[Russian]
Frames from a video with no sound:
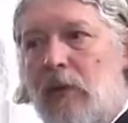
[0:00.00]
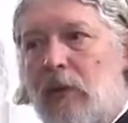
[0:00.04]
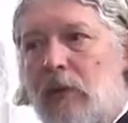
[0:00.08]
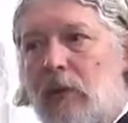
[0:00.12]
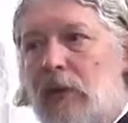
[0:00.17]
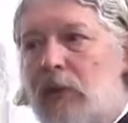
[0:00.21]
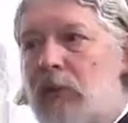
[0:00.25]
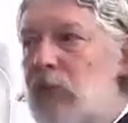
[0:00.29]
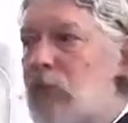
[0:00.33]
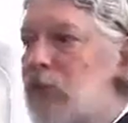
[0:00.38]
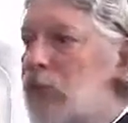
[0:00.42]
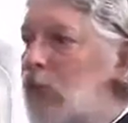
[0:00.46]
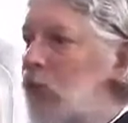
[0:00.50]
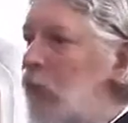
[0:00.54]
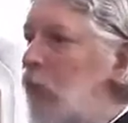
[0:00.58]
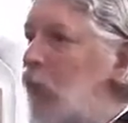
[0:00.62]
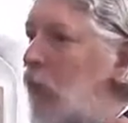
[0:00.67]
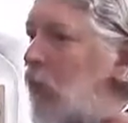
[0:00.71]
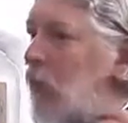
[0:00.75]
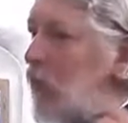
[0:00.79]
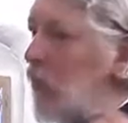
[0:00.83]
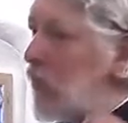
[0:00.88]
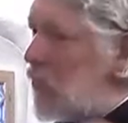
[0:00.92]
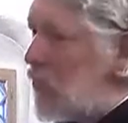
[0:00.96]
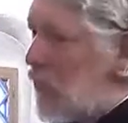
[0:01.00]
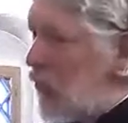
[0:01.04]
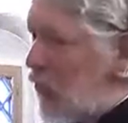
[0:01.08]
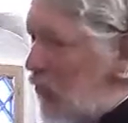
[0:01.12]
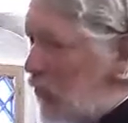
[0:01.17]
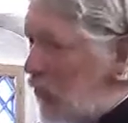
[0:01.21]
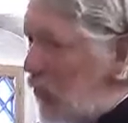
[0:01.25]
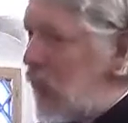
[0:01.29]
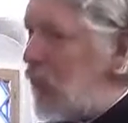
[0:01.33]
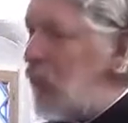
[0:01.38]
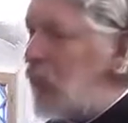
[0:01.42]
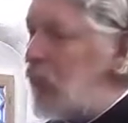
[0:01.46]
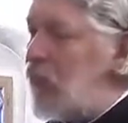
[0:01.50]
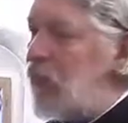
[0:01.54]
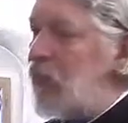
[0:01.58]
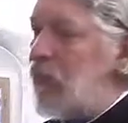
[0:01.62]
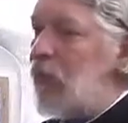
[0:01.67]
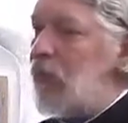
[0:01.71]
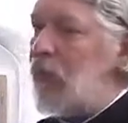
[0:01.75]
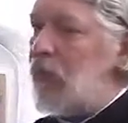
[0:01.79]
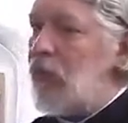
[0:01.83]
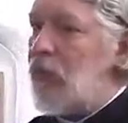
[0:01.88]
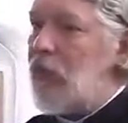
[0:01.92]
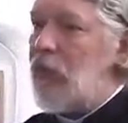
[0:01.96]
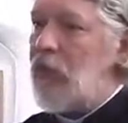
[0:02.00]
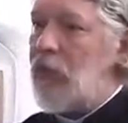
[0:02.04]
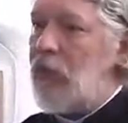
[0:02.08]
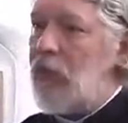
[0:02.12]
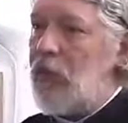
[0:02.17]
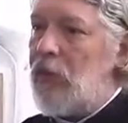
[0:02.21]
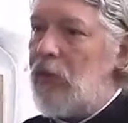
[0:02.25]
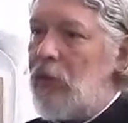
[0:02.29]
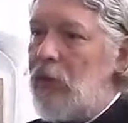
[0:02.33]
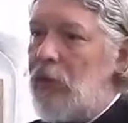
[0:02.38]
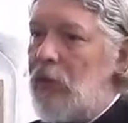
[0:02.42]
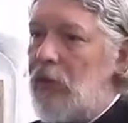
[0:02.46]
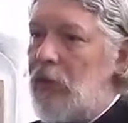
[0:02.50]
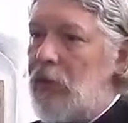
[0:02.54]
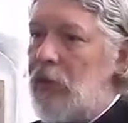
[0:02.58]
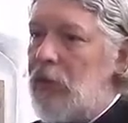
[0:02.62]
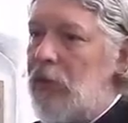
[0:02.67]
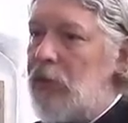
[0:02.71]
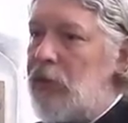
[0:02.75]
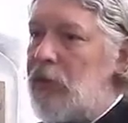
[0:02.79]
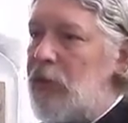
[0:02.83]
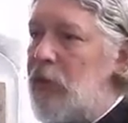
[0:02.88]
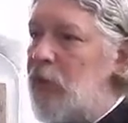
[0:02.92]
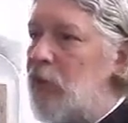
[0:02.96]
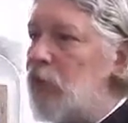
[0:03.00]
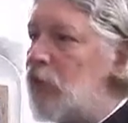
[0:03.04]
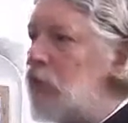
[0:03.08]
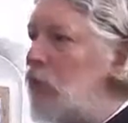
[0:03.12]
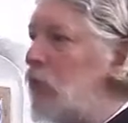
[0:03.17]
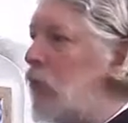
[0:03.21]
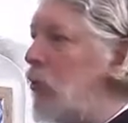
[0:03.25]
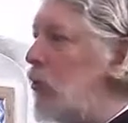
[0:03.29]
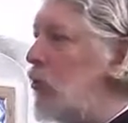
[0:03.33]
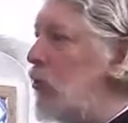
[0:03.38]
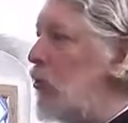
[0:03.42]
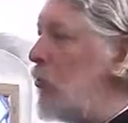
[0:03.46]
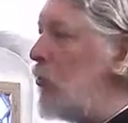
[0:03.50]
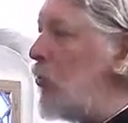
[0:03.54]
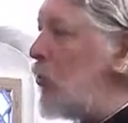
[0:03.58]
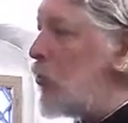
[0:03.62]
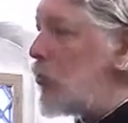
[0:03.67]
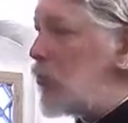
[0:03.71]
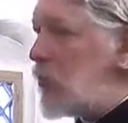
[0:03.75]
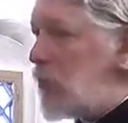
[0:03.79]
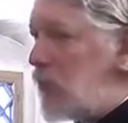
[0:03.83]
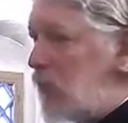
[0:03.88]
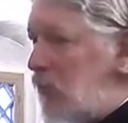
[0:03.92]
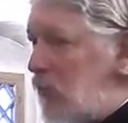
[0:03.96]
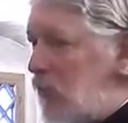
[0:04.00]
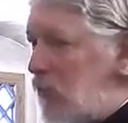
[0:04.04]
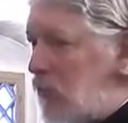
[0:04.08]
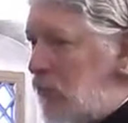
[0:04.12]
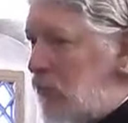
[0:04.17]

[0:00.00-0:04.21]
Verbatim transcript: потому что Бог есть любовь, и потому что Бог не может